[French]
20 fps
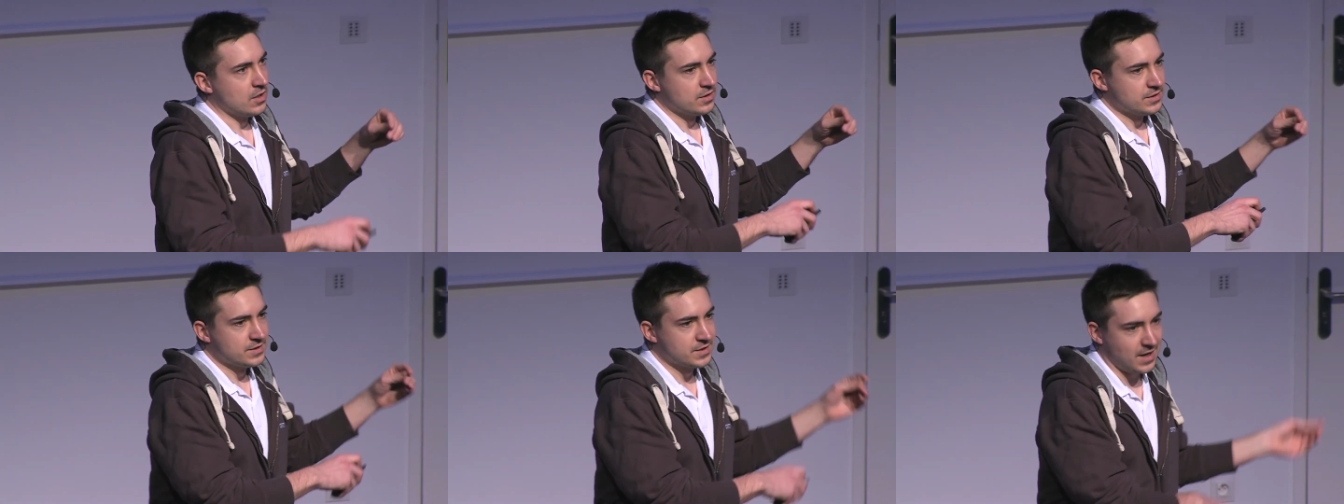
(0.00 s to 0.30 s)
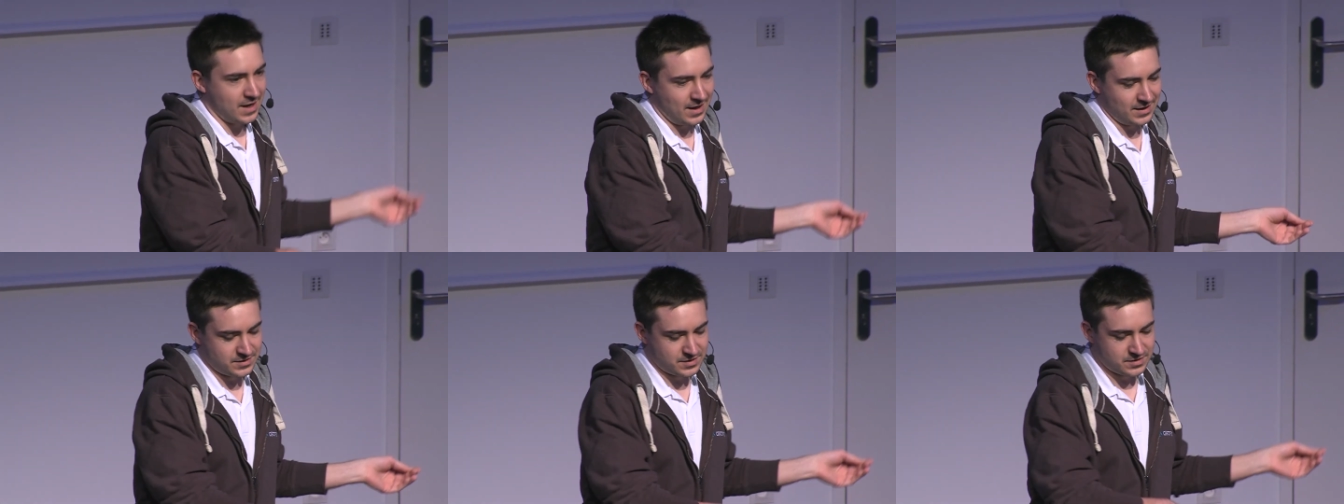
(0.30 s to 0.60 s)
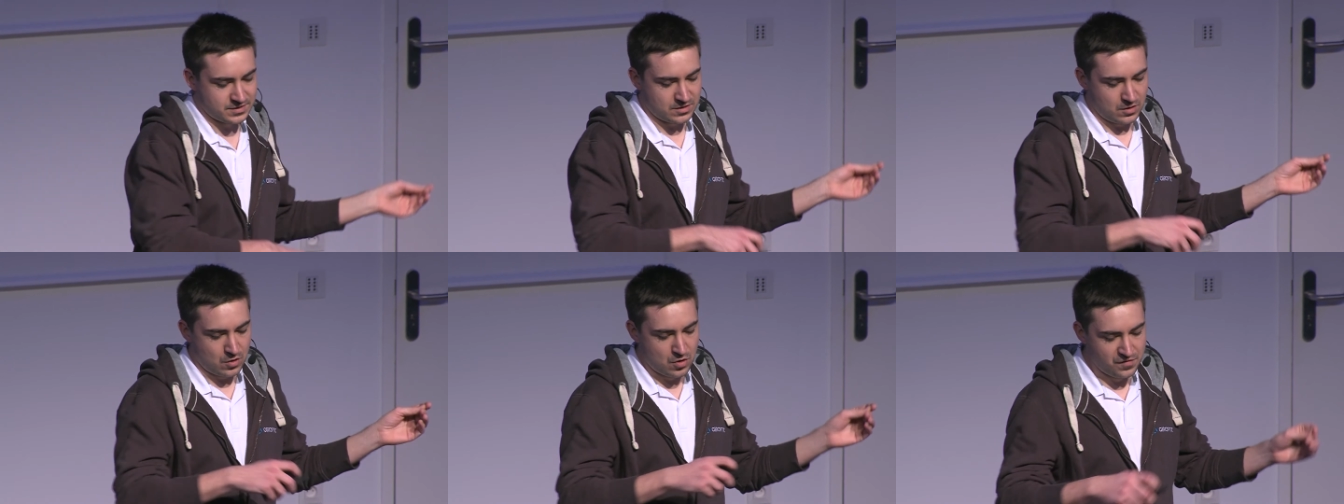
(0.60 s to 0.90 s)

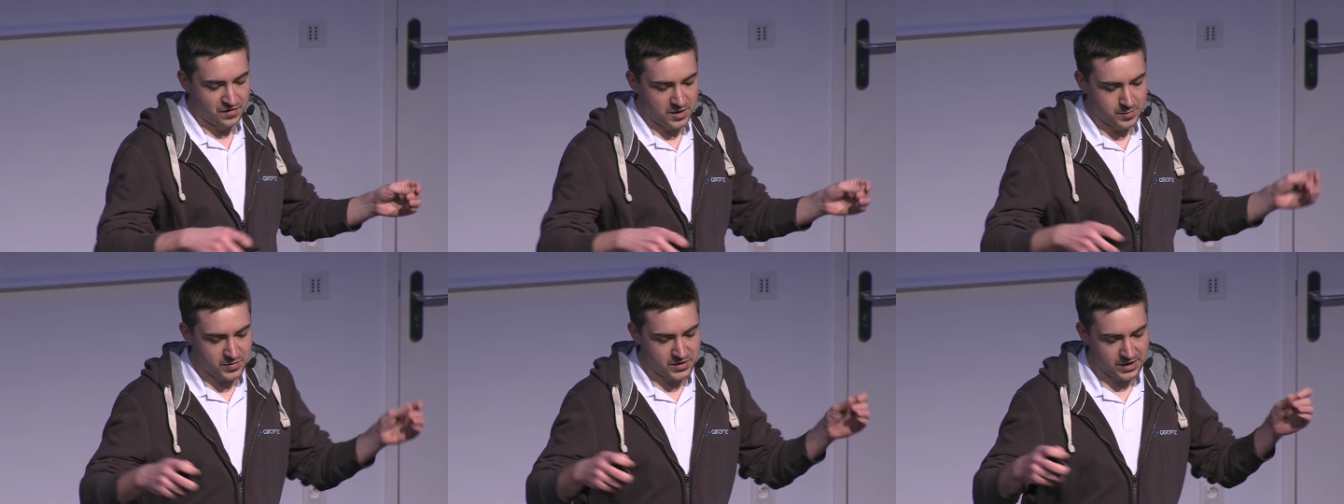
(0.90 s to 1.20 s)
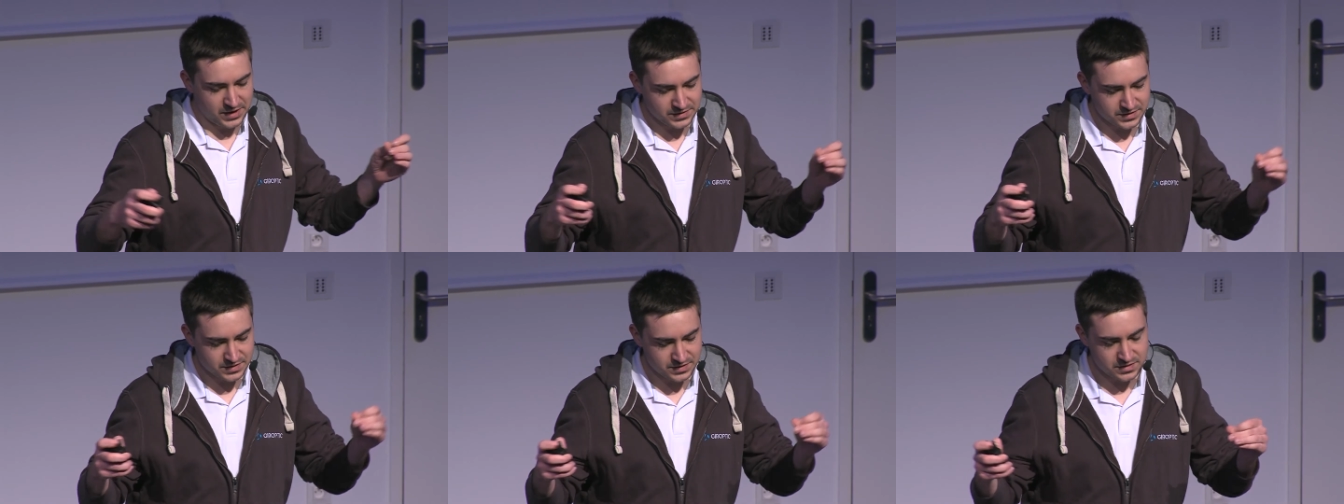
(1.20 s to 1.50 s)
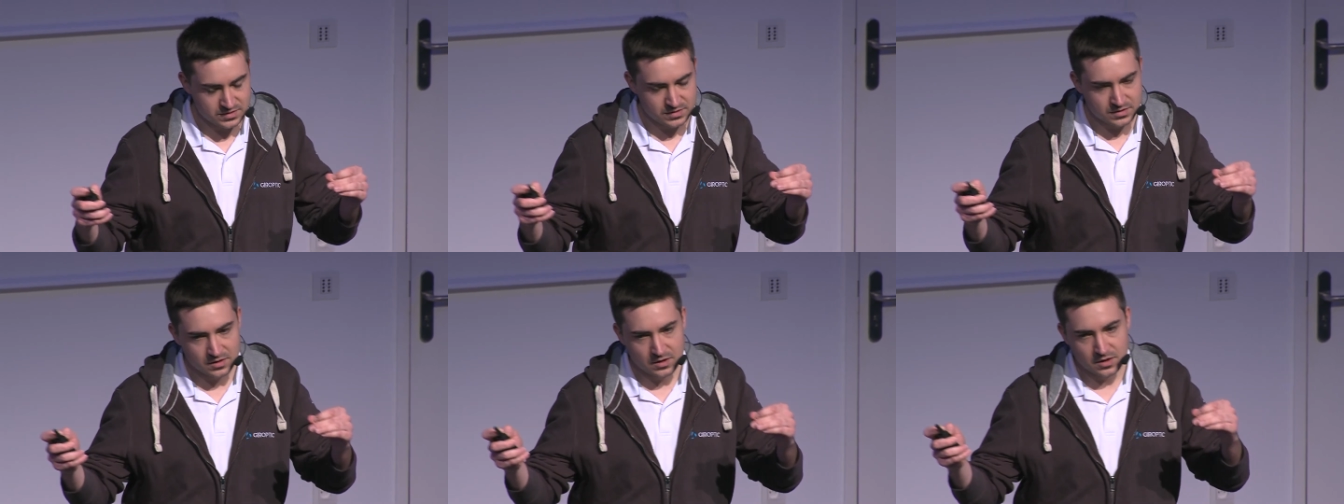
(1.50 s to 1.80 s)
grâce au
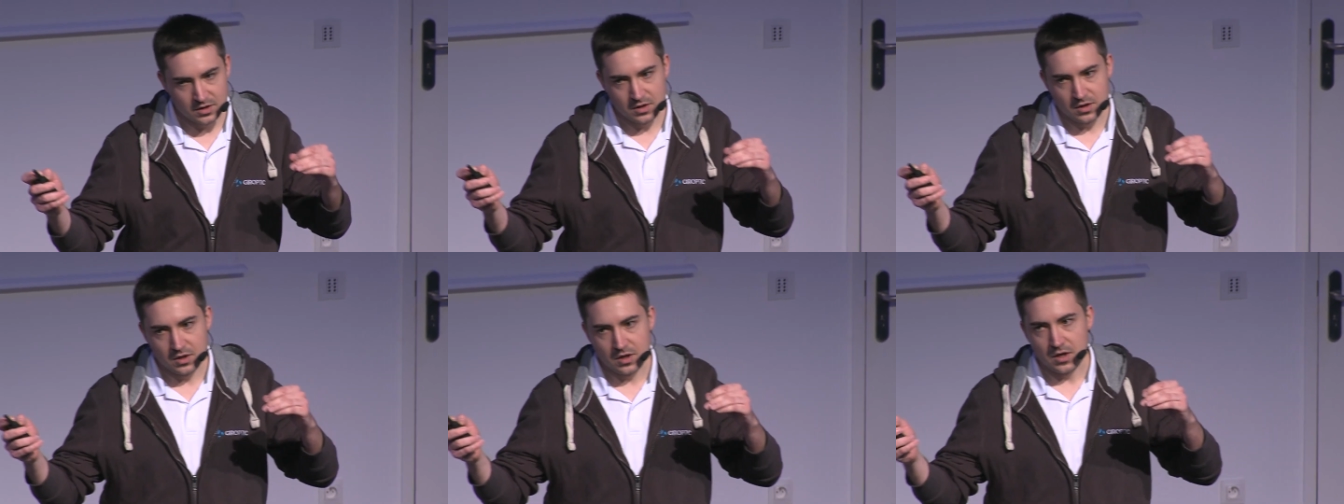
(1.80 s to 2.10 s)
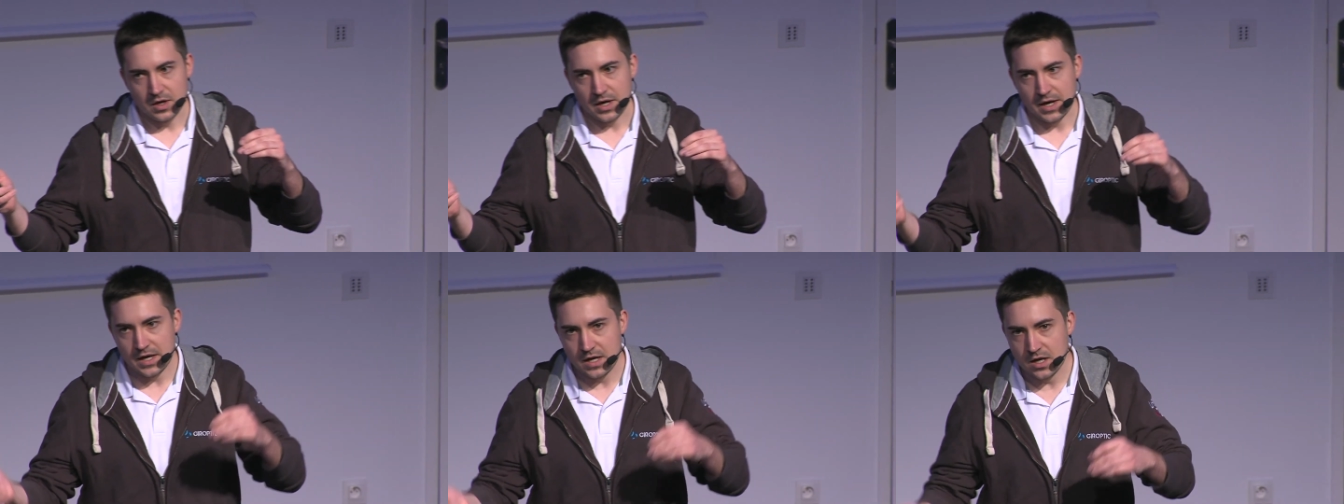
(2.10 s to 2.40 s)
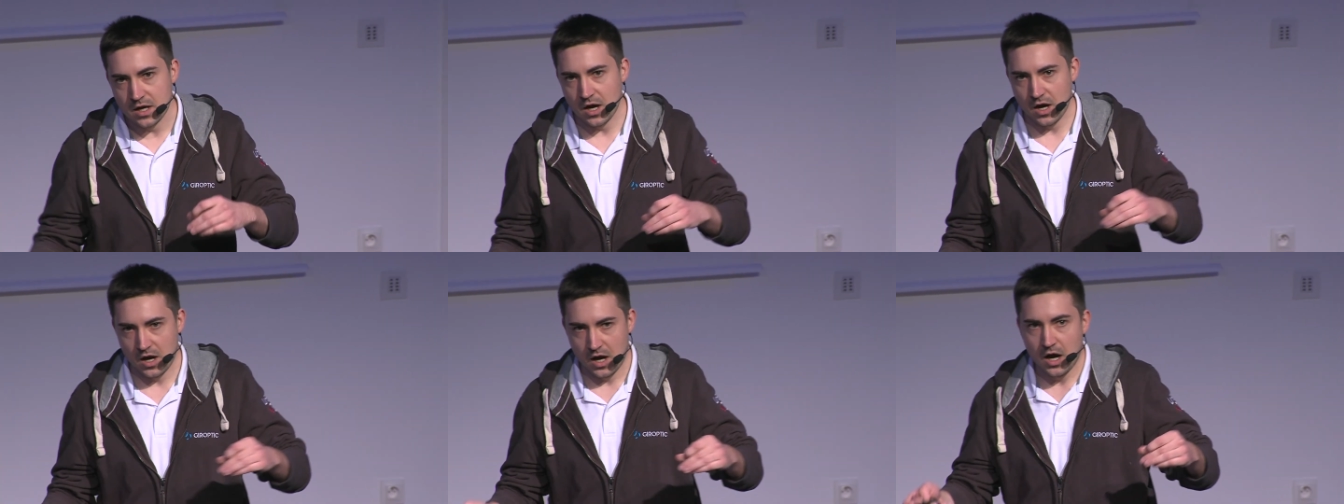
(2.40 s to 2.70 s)
VPS
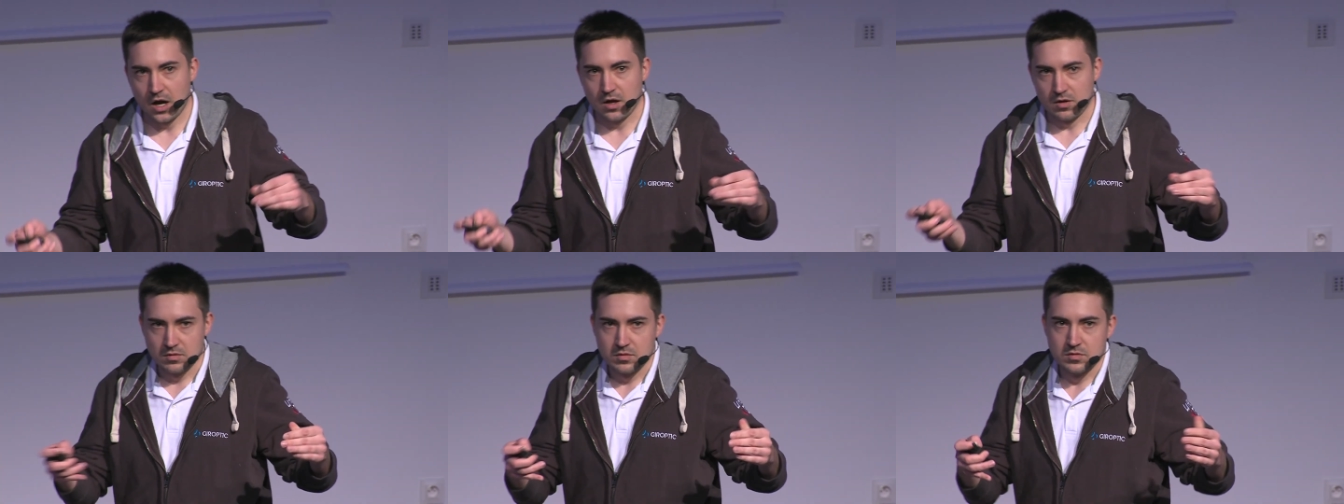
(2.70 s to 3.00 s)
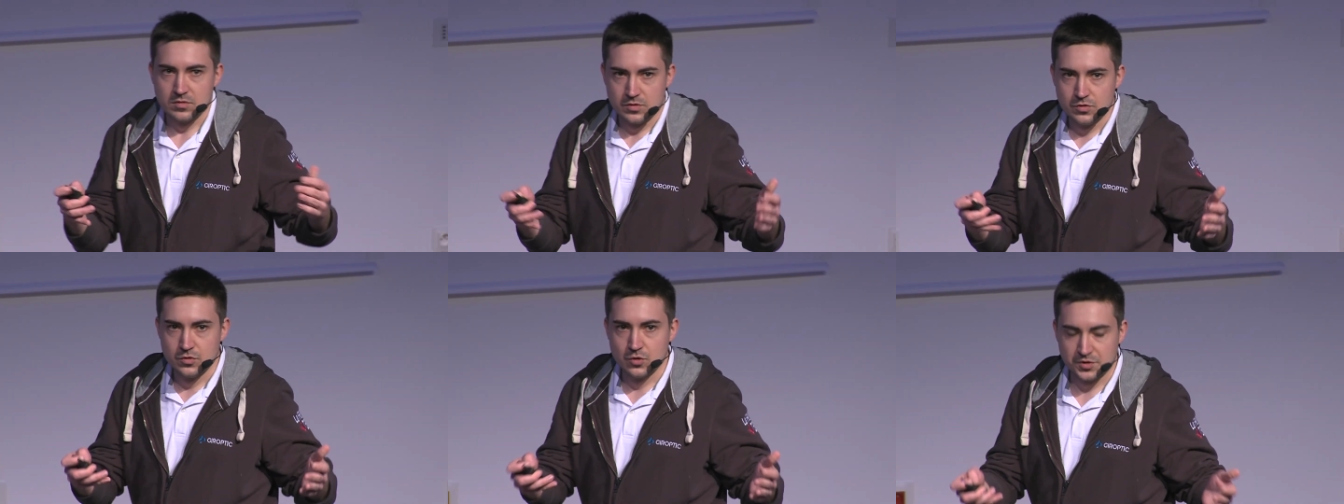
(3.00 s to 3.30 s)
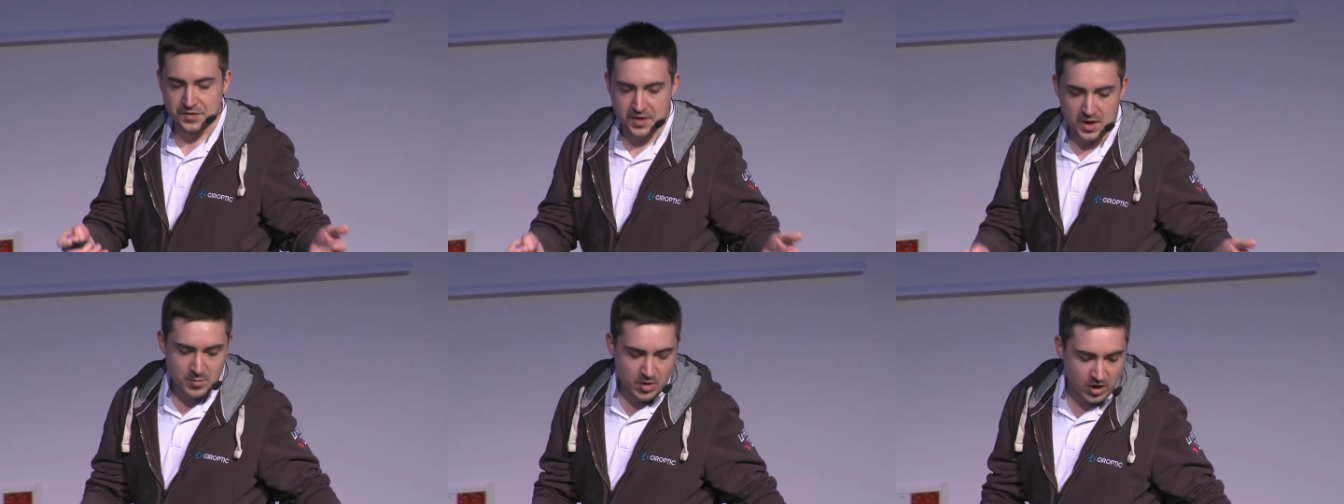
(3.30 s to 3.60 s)
et
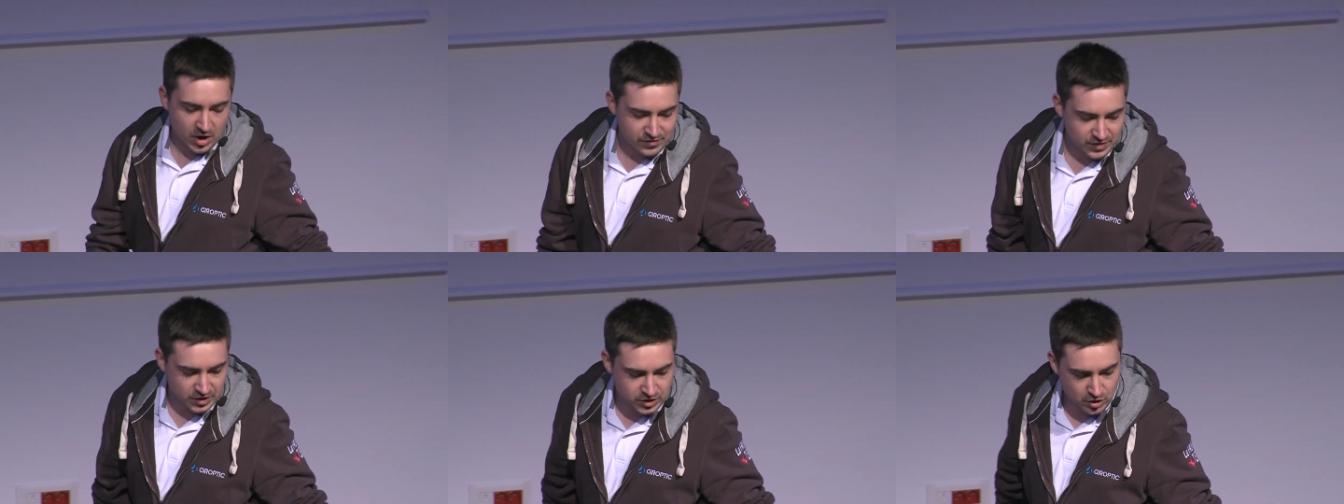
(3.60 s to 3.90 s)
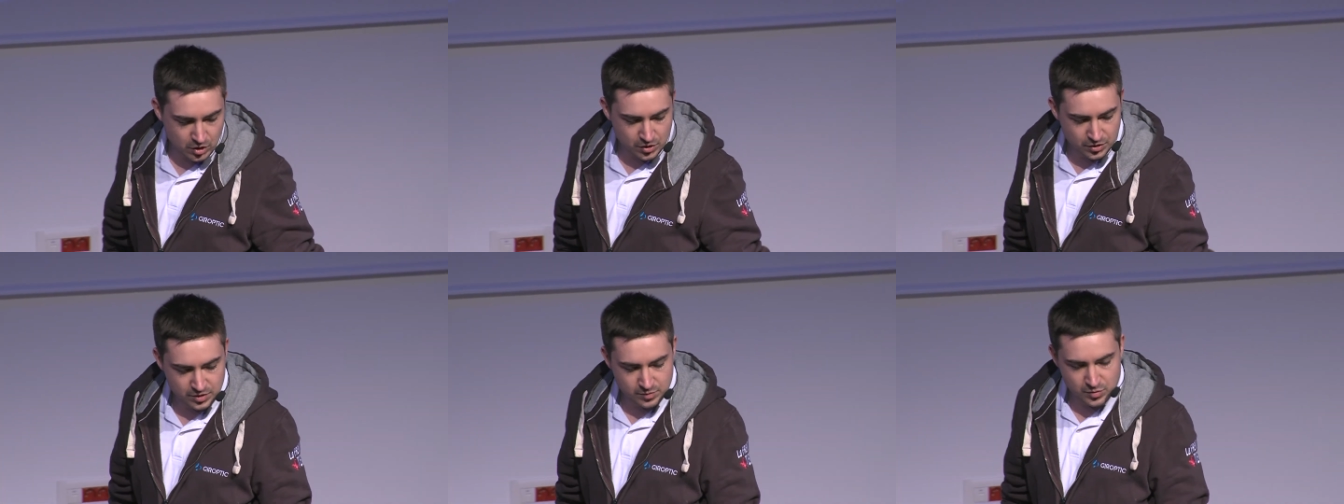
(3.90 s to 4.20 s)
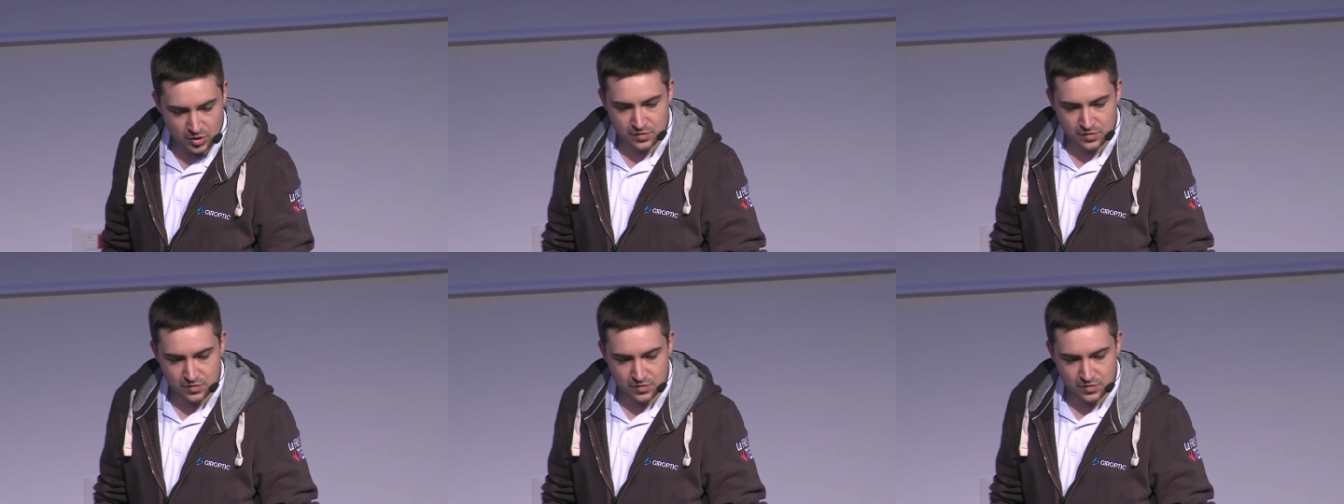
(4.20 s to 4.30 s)
notamment avec run